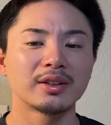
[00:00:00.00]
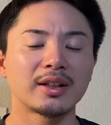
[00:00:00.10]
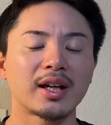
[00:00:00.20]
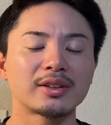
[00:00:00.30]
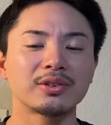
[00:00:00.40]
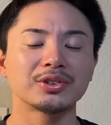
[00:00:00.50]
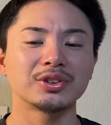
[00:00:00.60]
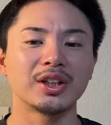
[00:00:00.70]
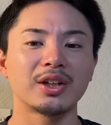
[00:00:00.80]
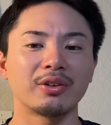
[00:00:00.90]
で、
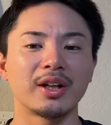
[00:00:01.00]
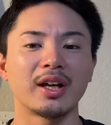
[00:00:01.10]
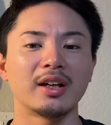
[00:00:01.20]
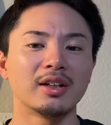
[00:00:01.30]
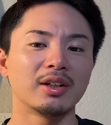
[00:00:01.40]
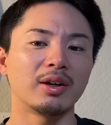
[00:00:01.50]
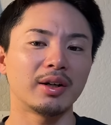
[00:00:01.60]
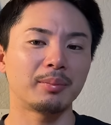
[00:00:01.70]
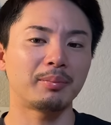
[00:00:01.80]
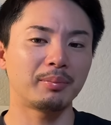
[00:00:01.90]
152キロで、
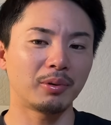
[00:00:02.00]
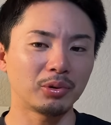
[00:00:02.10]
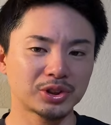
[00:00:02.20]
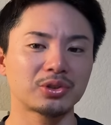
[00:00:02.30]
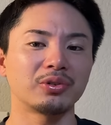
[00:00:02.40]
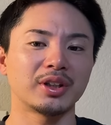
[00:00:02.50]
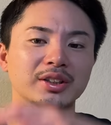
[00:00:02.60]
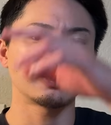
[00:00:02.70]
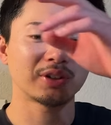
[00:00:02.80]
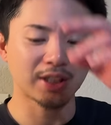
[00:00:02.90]
えー、押し込ん
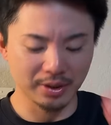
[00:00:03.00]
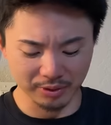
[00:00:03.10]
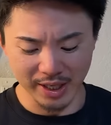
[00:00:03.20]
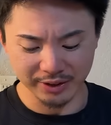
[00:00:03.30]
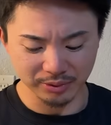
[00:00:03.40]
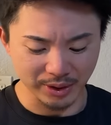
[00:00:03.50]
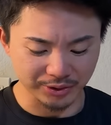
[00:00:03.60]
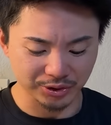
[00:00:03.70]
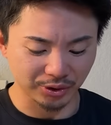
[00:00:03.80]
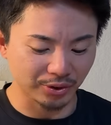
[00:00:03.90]
で、それ最後
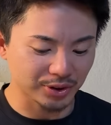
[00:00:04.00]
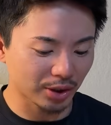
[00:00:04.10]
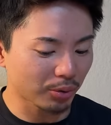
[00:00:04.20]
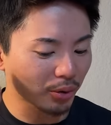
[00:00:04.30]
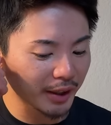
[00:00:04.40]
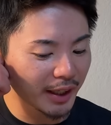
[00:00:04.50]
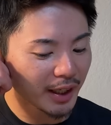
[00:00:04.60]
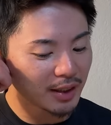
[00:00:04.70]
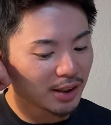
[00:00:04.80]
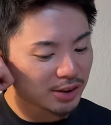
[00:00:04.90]
ライトフライ打ち取ってるんですけど、これ
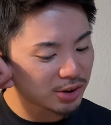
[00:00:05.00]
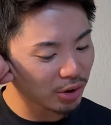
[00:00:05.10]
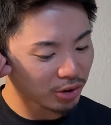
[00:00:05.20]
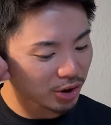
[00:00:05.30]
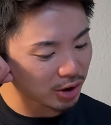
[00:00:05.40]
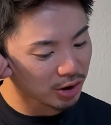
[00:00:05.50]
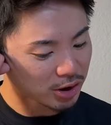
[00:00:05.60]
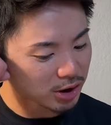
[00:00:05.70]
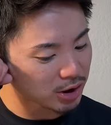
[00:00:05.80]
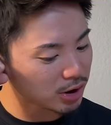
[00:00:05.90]
ね、すごく、
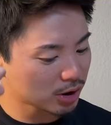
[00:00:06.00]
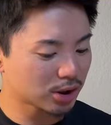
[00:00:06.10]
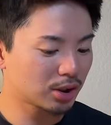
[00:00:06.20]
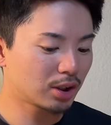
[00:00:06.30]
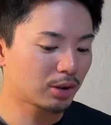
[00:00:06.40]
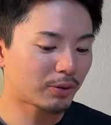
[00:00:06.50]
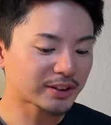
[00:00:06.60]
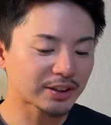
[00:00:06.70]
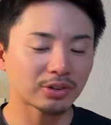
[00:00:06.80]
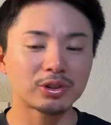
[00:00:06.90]
うー
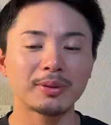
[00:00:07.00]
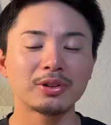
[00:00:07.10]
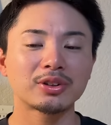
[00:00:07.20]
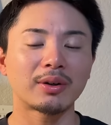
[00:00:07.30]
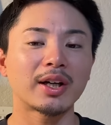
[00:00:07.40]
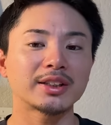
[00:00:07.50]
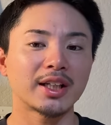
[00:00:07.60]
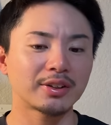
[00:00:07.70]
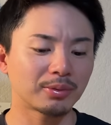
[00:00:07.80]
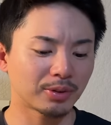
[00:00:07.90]
わざと首振ったわけじゃ
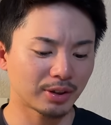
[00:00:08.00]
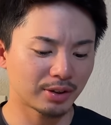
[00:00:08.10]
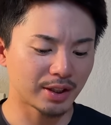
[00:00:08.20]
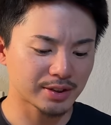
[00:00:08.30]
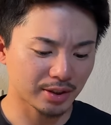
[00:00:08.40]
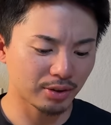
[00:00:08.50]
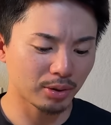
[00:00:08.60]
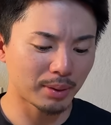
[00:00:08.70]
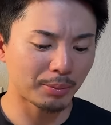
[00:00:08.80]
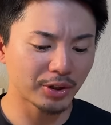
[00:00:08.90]
ないと思うんですけ
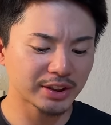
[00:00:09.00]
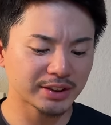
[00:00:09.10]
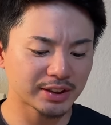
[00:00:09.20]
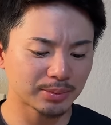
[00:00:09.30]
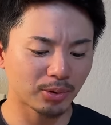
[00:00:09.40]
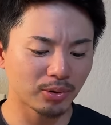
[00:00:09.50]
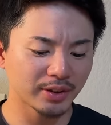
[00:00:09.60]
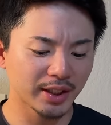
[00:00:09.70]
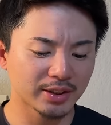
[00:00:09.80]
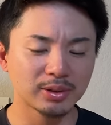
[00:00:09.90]
ど、まあ、森下選手もこ
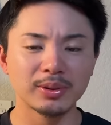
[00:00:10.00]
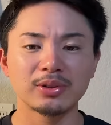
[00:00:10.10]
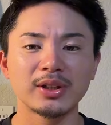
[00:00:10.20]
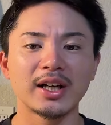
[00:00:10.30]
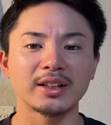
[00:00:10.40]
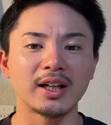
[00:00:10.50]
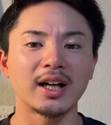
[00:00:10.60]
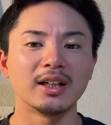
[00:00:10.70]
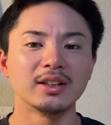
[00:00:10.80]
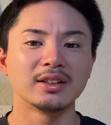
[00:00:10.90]
んだけ首振られた
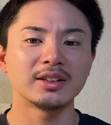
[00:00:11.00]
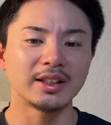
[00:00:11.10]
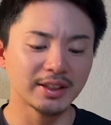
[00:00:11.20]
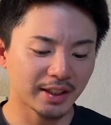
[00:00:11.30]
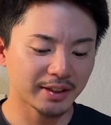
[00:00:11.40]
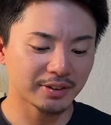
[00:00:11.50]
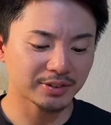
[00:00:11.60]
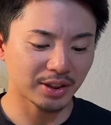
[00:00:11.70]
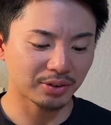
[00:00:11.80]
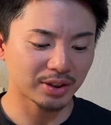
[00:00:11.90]
ら、何投げて
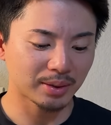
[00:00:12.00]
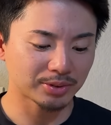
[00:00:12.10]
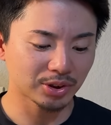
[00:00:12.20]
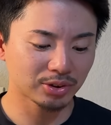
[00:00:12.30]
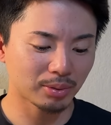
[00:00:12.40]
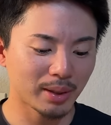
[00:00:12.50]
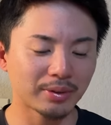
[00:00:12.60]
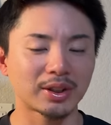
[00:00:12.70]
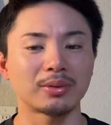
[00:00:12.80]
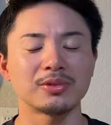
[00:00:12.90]
くんやろうって多分ちょっと
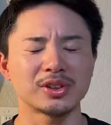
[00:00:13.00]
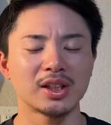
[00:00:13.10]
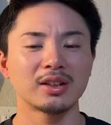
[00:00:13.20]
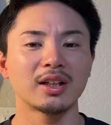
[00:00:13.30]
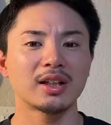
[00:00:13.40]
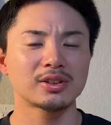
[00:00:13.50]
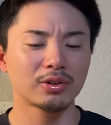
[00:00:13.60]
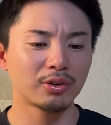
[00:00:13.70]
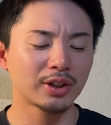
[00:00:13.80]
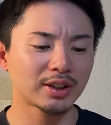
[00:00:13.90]
迷ったと思うんですね。で、
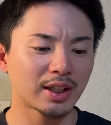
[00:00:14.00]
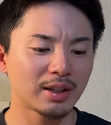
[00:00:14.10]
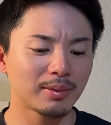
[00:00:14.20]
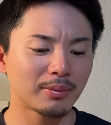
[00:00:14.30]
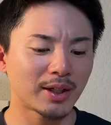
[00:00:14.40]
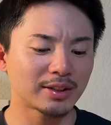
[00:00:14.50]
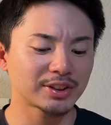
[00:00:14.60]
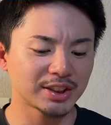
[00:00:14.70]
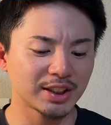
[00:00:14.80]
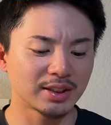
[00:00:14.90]
そういった意味もあ
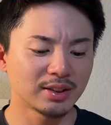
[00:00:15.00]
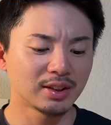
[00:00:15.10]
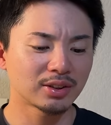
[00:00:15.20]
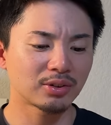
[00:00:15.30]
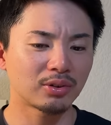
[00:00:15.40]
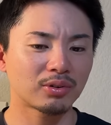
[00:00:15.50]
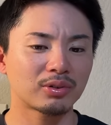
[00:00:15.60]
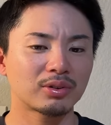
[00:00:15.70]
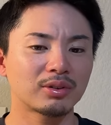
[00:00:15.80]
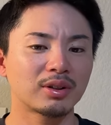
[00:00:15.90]
るし、そ
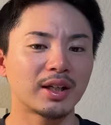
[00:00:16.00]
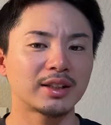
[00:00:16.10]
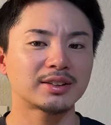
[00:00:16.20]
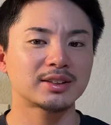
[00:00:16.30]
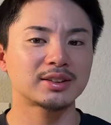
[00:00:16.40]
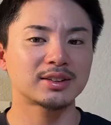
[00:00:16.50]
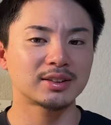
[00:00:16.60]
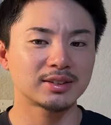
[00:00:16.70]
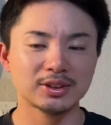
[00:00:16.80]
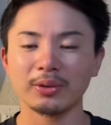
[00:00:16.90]
の、
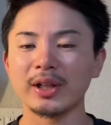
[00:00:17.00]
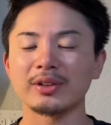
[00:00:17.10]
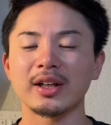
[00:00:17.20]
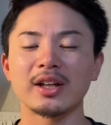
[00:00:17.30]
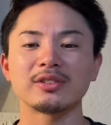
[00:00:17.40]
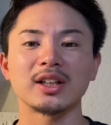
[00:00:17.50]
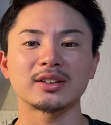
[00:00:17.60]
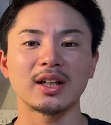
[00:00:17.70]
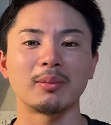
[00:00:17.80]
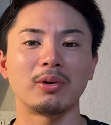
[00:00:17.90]
えー、ストレート投げるん
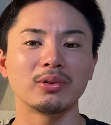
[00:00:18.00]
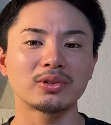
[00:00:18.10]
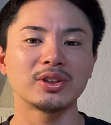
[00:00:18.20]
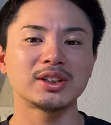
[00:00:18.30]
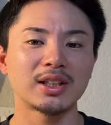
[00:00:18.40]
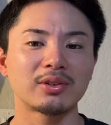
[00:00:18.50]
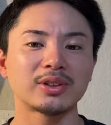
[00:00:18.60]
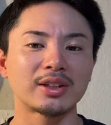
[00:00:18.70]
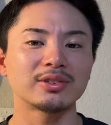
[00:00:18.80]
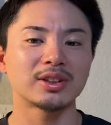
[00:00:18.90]
だったらもう本当に全
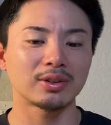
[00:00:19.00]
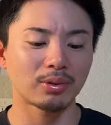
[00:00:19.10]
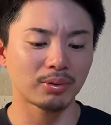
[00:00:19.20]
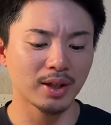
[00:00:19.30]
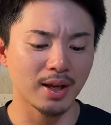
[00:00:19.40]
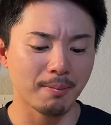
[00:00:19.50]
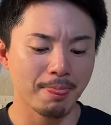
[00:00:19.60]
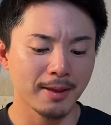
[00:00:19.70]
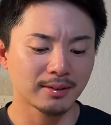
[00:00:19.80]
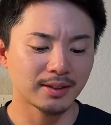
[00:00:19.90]
力でいくっていうところ
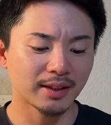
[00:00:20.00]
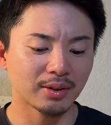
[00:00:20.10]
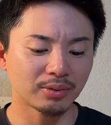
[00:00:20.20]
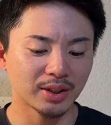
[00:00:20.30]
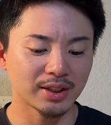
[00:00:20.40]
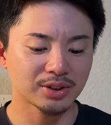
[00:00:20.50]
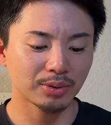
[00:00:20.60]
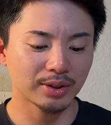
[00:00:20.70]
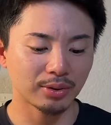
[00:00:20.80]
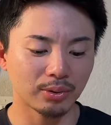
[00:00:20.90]
で、投げ込んでね、
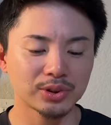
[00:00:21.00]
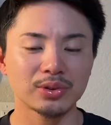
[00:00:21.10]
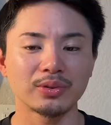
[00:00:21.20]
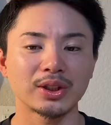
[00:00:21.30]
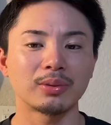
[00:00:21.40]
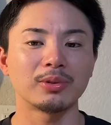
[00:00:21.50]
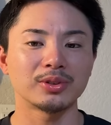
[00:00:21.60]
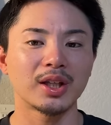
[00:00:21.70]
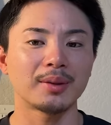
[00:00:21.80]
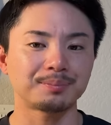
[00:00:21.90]
ストレートで押し込んだと思う
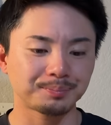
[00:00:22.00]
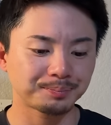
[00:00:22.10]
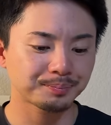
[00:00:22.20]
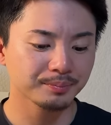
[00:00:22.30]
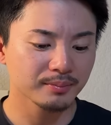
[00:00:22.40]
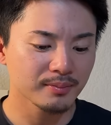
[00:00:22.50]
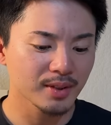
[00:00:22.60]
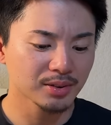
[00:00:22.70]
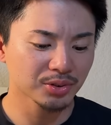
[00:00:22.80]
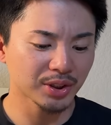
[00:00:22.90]
んで、
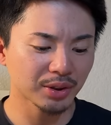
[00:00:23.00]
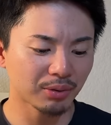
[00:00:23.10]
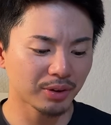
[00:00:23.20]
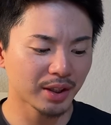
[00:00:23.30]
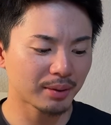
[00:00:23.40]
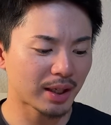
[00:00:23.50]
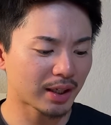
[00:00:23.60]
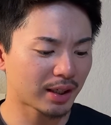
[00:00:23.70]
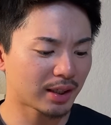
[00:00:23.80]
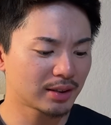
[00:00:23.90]
そういったところで、な
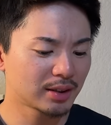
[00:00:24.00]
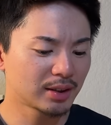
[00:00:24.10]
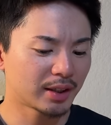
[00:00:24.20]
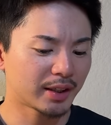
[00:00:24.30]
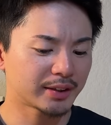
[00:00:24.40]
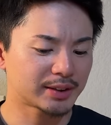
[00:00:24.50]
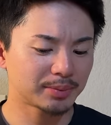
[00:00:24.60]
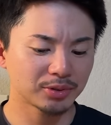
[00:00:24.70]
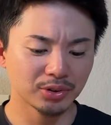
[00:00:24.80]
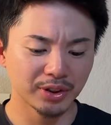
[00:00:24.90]
んか、えー、自
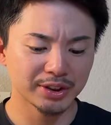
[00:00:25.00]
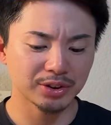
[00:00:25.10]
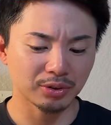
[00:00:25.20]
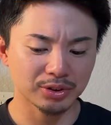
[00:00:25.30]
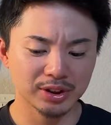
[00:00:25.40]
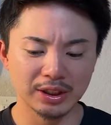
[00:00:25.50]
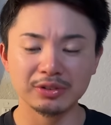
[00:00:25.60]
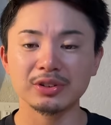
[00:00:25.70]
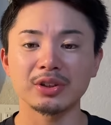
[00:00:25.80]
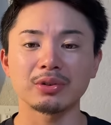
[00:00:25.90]
分の位置を
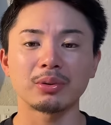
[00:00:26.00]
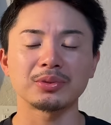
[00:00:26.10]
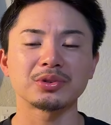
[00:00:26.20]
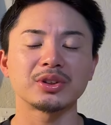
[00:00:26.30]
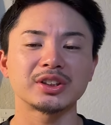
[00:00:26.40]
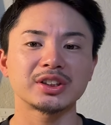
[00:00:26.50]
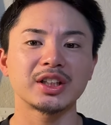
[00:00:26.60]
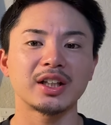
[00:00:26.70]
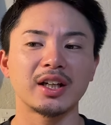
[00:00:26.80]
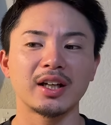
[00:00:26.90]
貫くっていうところもそうです
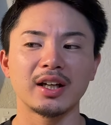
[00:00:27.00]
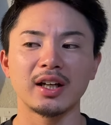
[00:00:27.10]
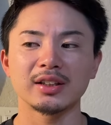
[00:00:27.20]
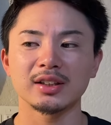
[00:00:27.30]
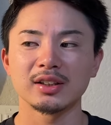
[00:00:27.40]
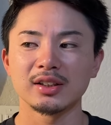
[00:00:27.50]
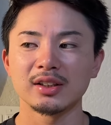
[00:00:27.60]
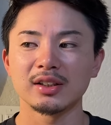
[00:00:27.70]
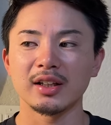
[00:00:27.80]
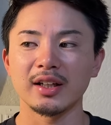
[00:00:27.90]
し、えー
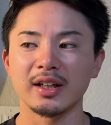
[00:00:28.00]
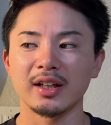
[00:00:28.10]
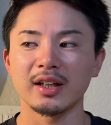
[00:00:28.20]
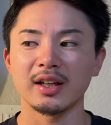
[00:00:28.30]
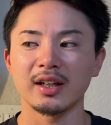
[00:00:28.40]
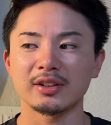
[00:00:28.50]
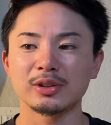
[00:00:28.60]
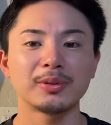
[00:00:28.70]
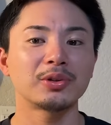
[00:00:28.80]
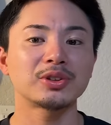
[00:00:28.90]
えー、
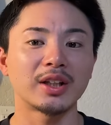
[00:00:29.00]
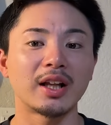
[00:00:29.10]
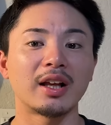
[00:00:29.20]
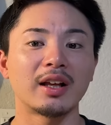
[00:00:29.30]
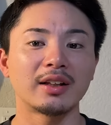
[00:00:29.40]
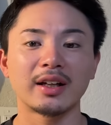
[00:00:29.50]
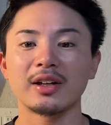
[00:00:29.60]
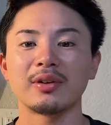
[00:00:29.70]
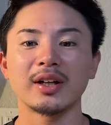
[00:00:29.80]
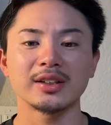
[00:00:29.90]
首を振って投
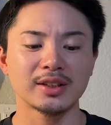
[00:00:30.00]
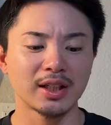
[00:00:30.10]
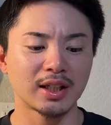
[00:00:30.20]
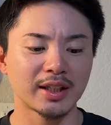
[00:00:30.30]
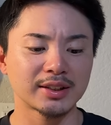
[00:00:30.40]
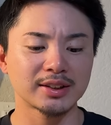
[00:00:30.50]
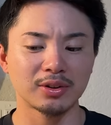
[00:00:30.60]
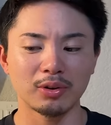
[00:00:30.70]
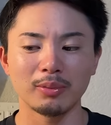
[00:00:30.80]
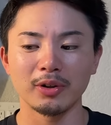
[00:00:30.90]
げるわけですから、
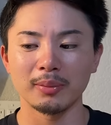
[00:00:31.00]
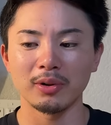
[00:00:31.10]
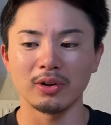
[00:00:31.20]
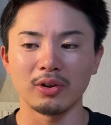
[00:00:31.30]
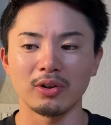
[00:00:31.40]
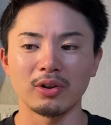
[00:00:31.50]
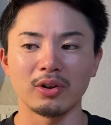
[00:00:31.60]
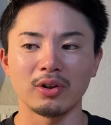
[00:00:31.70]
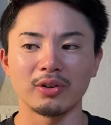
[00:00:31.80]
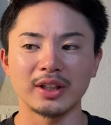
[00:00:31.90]
キャッチャーの思い
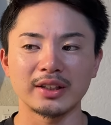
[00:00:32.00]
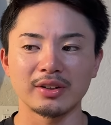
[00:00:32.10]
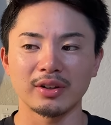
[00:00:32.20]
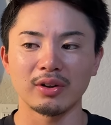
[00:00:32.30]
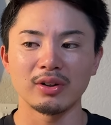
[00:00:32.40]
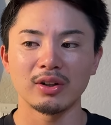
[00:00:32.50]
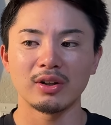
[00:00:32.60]
も、なんて言うん